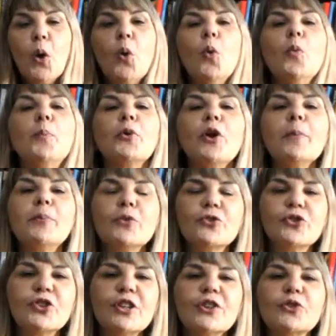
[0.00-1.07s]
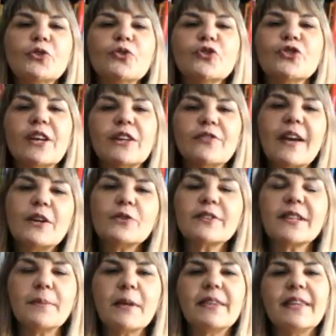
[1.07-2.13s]
O próprio título já vai nos
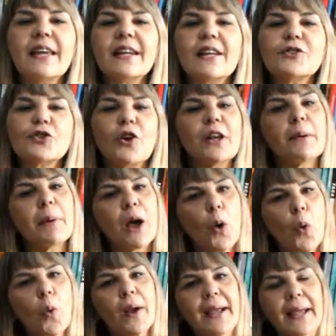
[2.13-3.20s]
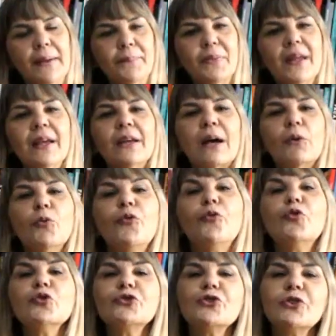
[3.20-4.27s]
remeter à escola barroca, o
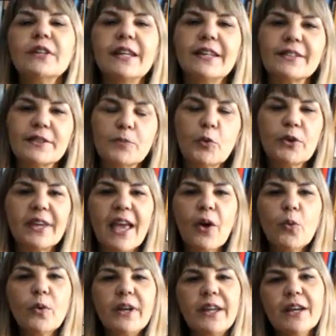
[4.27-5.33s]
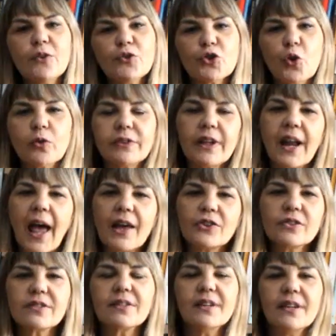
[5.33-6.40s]
fusionismo, que é a união de
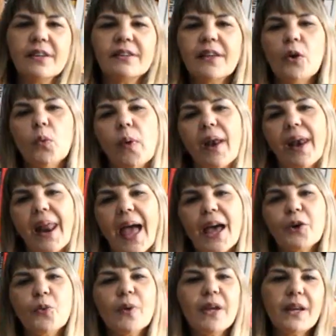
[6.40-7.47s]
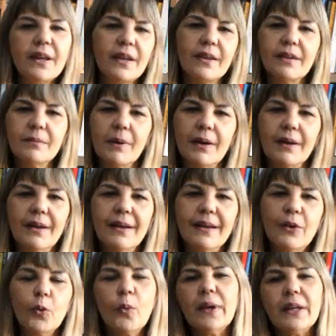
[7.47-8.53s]
contrários. Então, claro enigma.
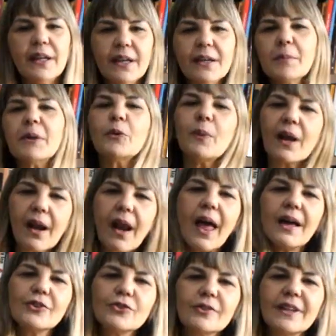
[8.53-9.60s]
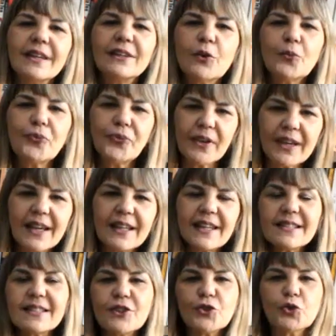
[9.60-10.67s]
O enigma não é claro, então fica
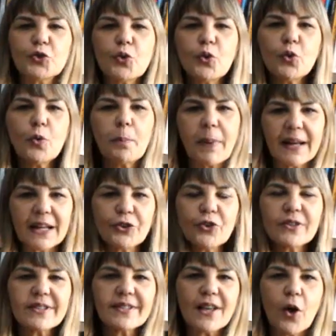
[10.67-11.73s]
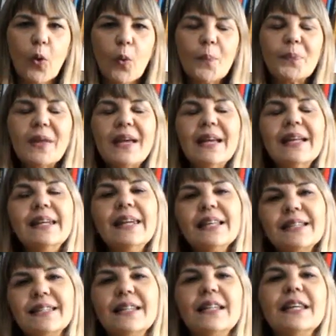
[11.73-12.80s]
nesse jogo paradoxal.
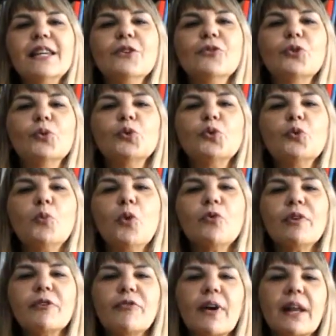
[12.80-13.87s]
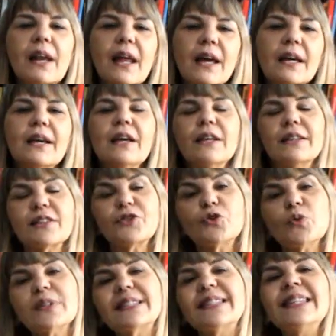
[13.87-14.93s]
Nesse livro, o Drummond vai falar das
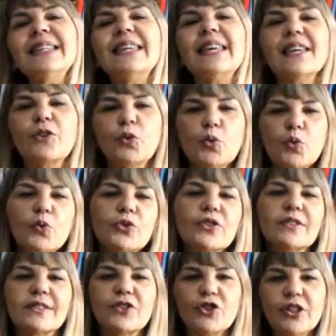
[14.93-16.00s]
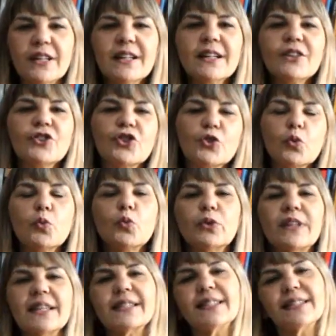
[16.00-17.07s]
suas inquietudes diante do,
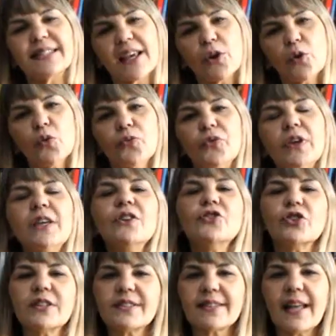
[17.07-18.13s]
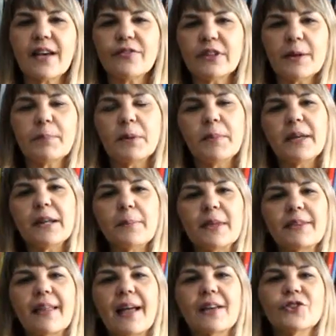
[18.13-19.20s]
desse século XX que estava na primeira
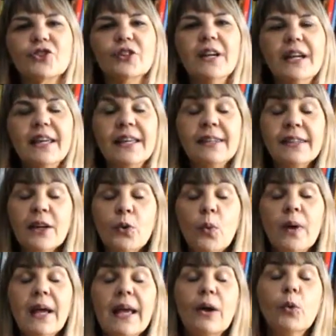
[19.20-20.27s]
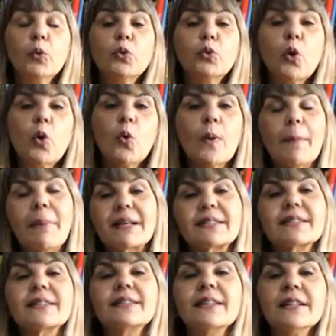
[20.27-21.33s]
metade. Então, o tom é
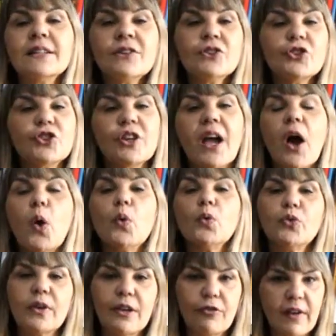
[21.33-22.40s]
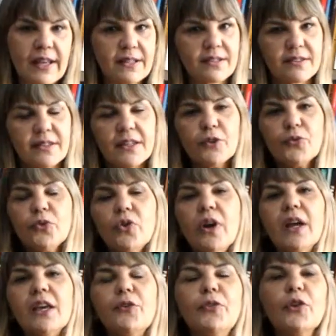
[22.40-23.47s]
bastante reflexivo
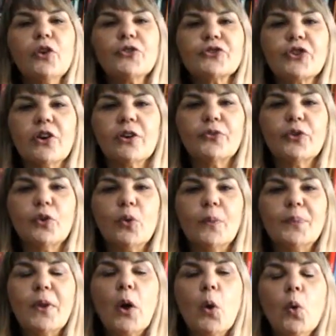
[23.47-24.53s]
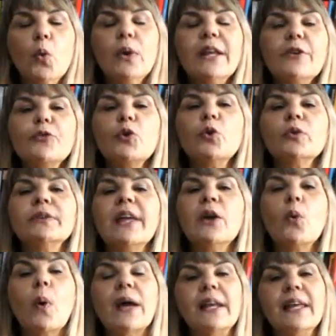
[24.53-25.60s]
e filosófico. O livro
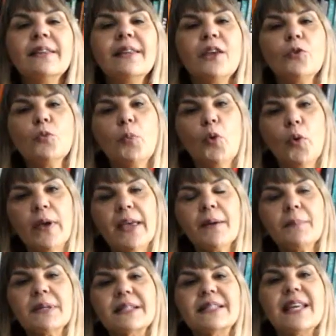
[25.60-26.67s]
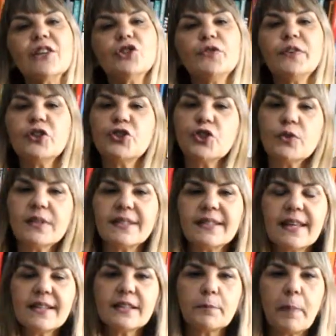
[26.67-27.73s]
contém 41 poemas e é dividido em
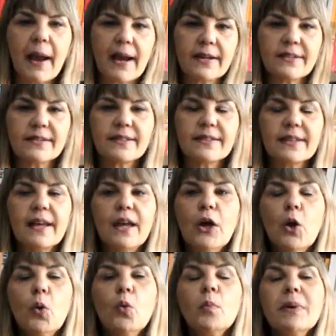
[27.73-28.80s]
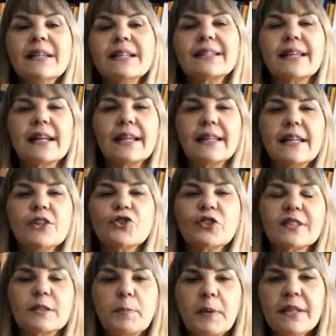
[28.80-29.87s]
seis partes das
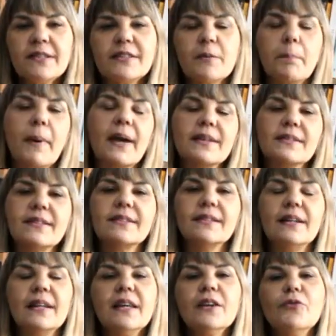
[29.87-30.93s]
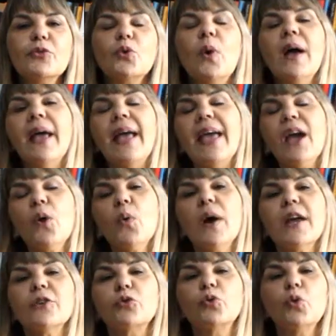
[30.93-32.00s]
características principais desse livro é o
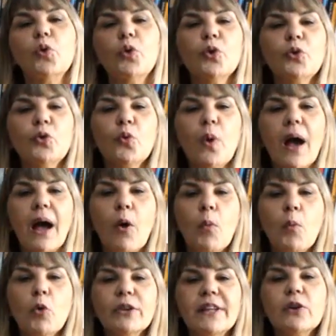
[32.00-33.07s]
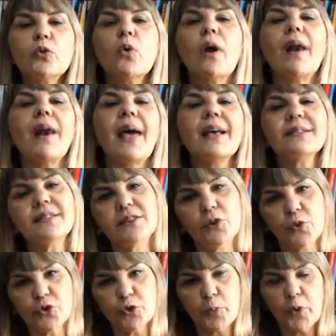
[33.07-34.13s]
retorno ao modelo
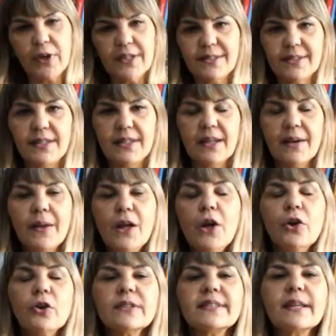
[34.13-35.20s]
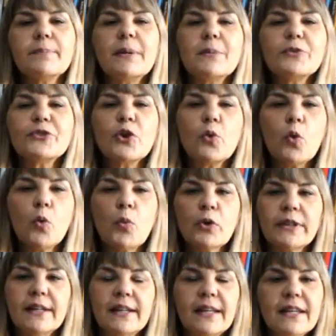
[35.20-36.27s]
clássico de poesia. Nós sabemos que com o
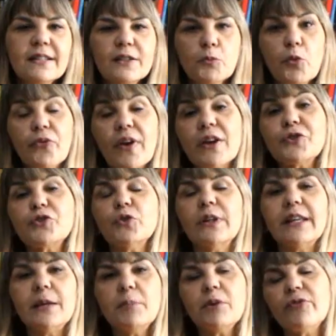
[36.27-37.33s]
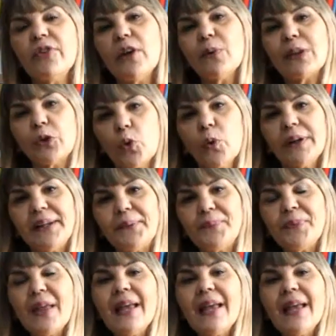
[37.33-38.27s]
modernismo o verso livre veio à tona.